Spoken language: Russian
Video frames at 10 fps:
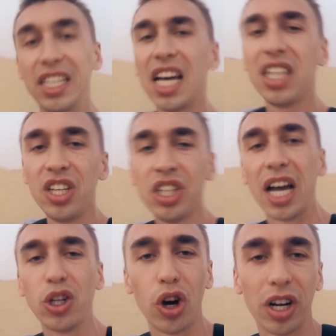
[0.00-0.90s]
Хотя это и не
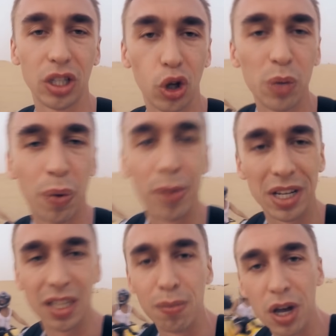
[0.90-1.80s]
так дорого стоит по
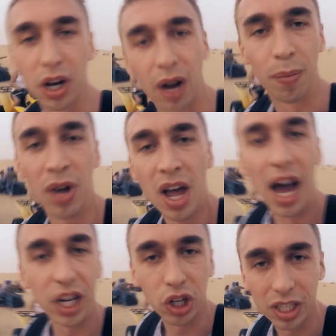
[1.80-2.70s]
местным меркам.
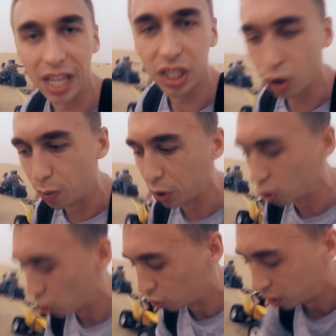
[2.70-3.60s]
А еще знаете, какой
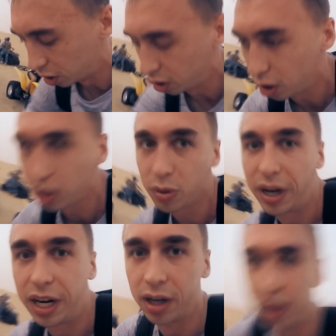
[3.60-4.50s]
прикол?
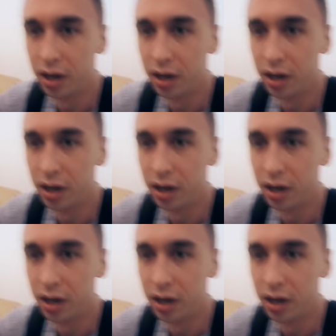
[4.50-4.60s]
Смотри.